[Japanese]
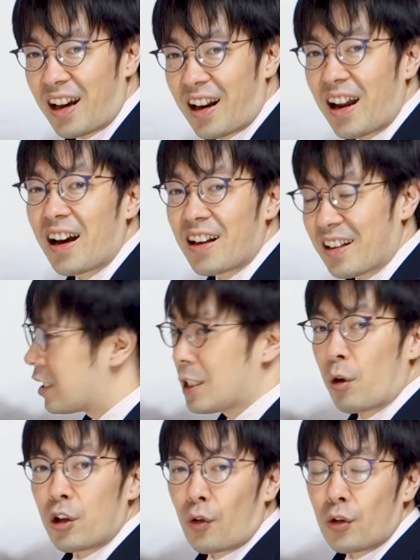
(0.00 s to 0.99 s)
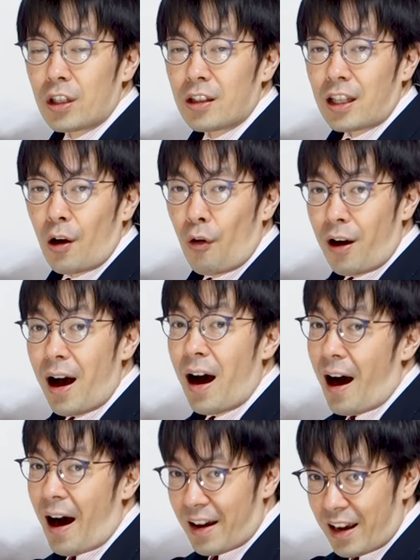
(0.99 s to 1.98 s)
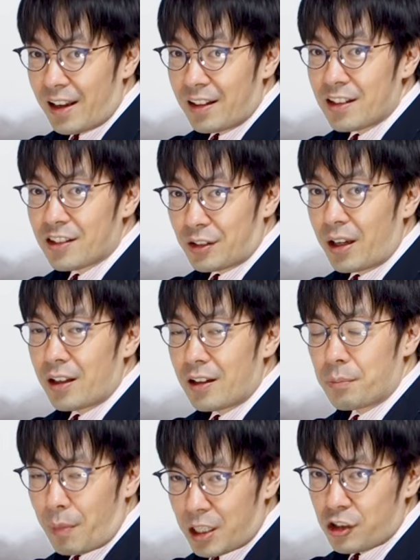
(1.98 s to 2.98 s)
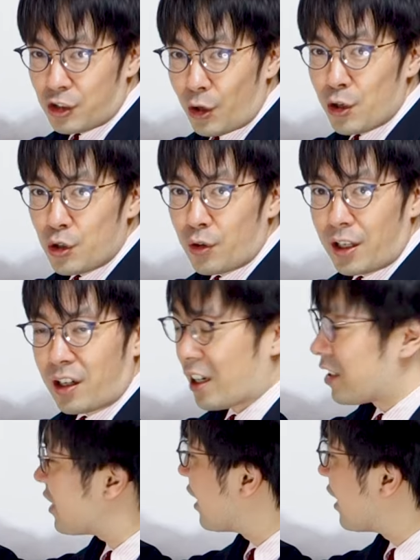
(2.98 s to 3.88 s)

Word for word: から絞り込んでいった方が早い。ね。まず強い条件から